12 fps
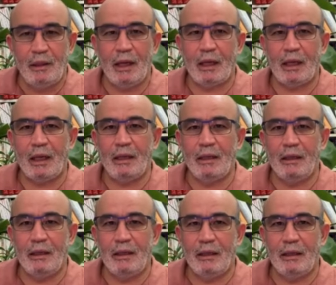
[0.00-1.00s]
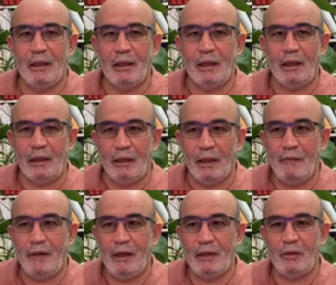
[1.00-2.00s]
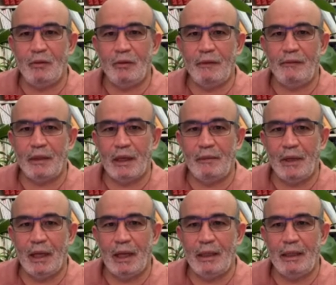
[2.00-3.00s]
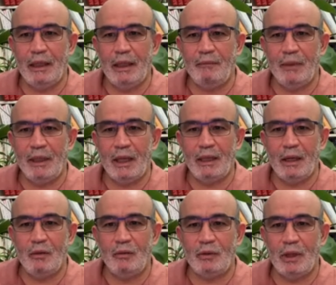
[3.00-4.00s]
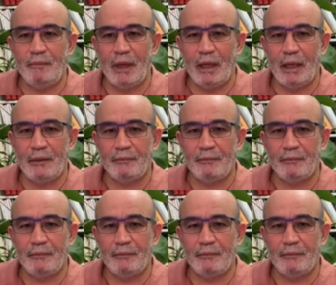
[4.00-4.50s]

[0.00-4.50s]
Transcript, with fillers: لكن الإضافة التي أضيفت قبل قليل من أنه تم